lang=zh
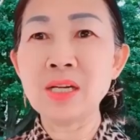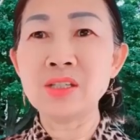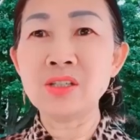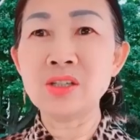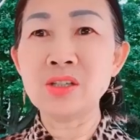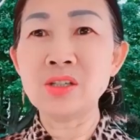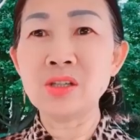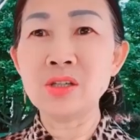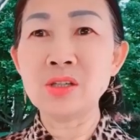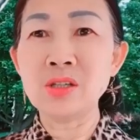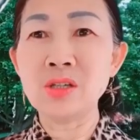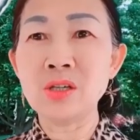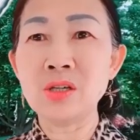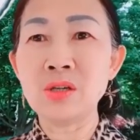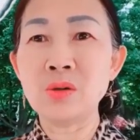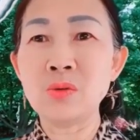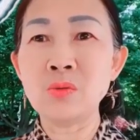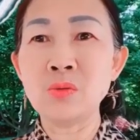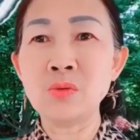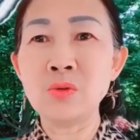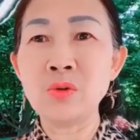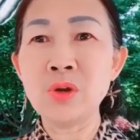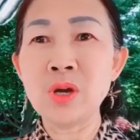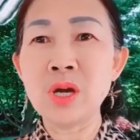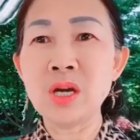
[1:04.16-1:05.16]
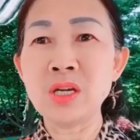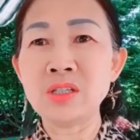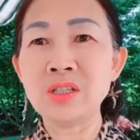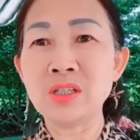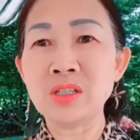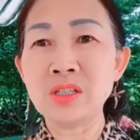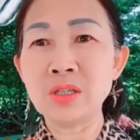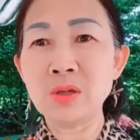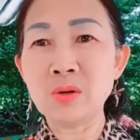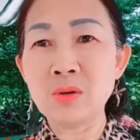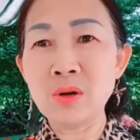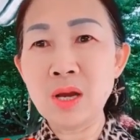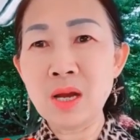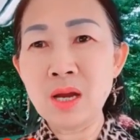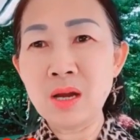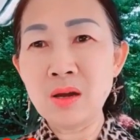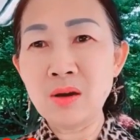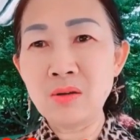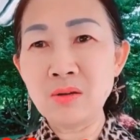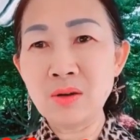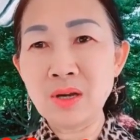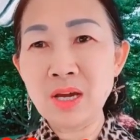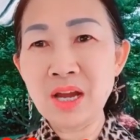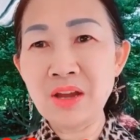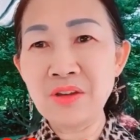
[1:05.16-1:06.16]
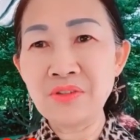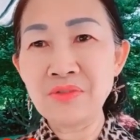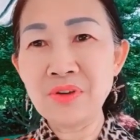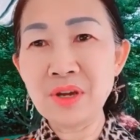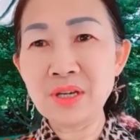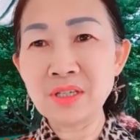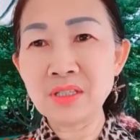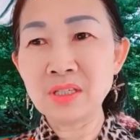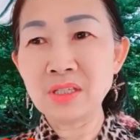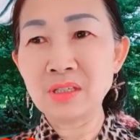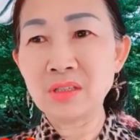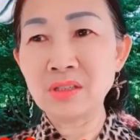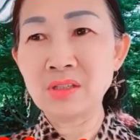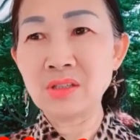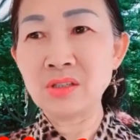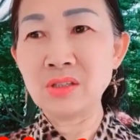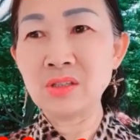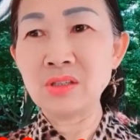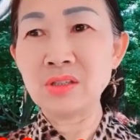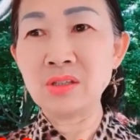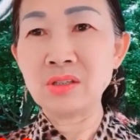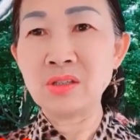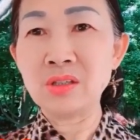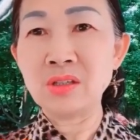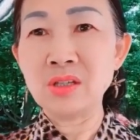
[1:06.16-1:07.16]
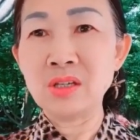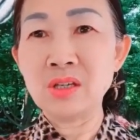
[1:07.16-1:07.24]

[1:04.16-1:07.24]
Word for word: 是五月二十九号开放城市，